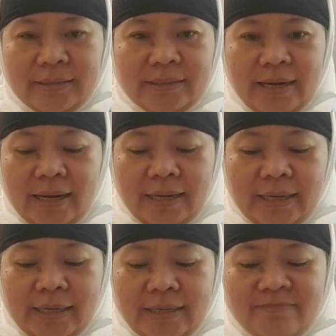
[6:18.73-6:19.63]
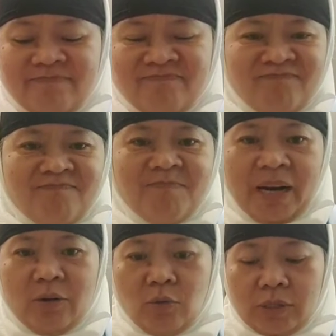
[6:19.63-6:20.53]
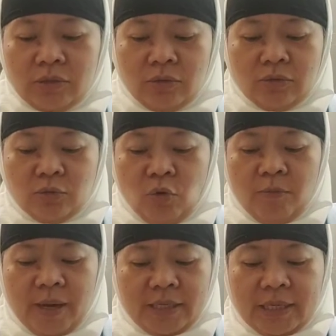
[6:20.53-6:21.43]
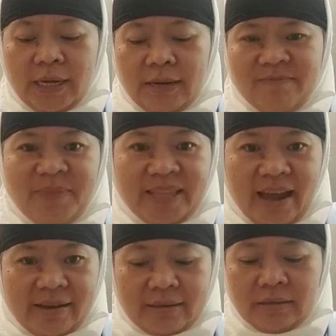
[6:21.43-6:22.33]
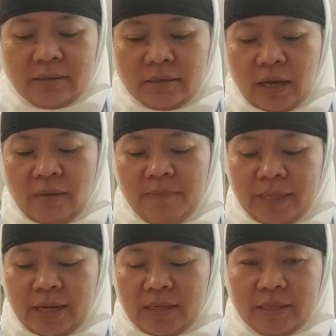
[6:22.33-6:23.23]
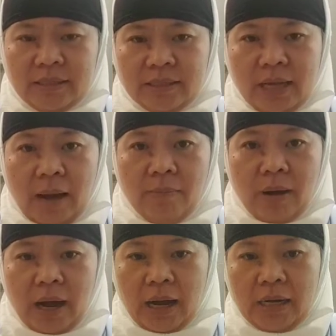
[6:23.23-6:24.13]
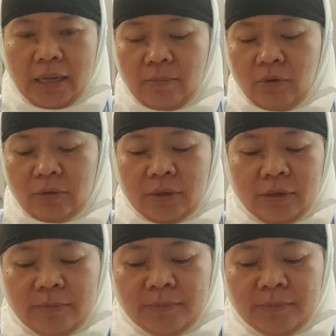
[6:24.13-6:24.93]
Sa kaka banwas og tubig sa pita. Ay, pita. Sa alikabok.